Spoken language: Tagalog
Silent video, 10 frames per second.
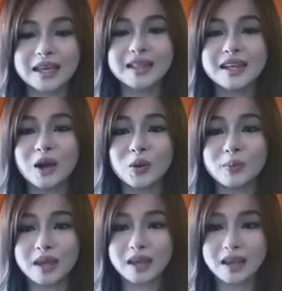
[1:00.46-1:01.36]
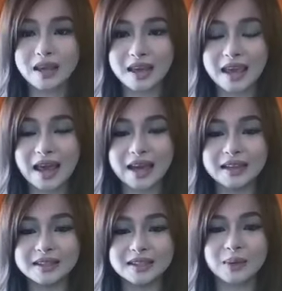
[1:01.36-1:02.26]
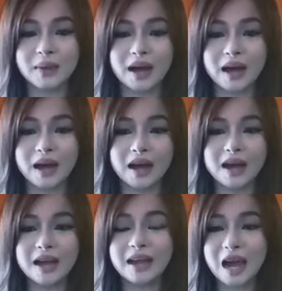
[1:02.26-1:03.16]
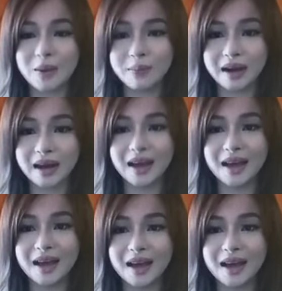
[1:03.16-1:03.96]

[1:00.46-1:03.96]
hindi ako magiging tiyain sa mga camera.